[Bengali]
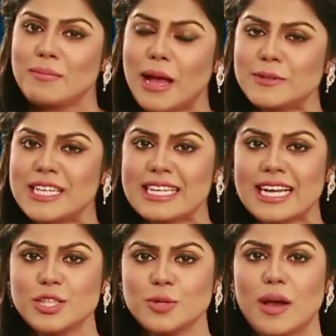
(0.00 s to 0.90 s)
ব্যবসায়িক
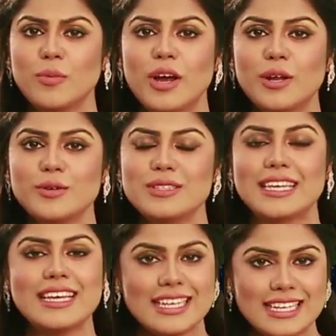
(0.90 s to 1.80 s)
কাজেও ব্যবহার
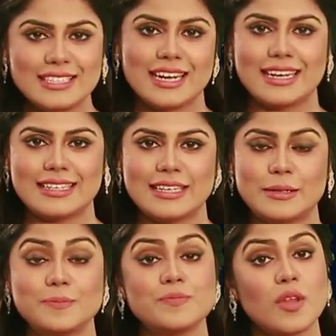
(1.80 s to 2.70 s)
হচ্ছে ইন্টারনেটের
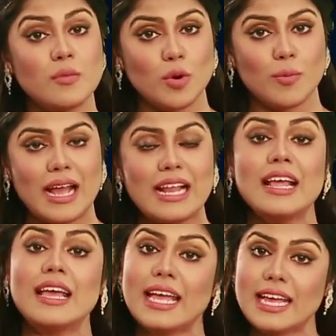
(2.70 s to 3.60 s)
মোবাইল
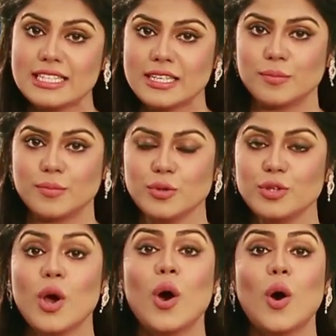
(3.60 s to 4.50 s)
এটিএম
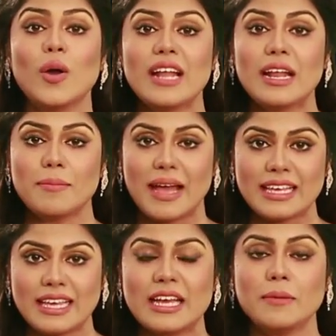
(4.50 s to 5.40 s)
বুথ অনলাইন
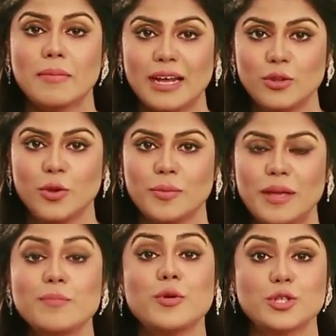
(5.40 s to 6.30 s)
ব্যাংকিংয়ের মাধ্যমে
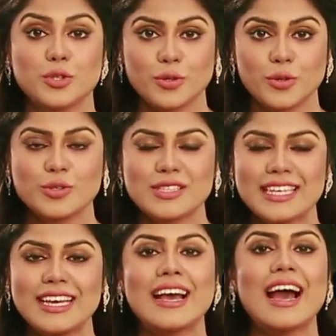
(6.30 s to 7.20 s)
পরিশোধ
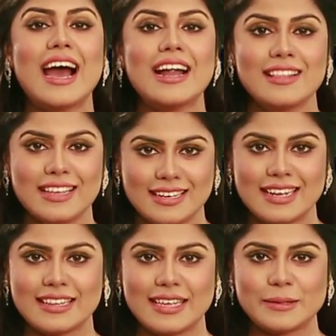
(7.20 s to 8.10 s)
হচ্ছে আর্থিক
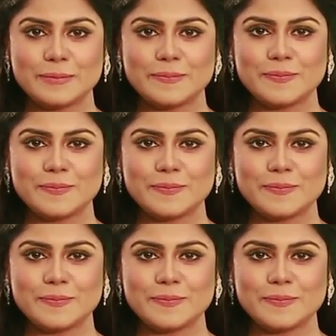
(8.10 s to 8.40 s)
লেনদেন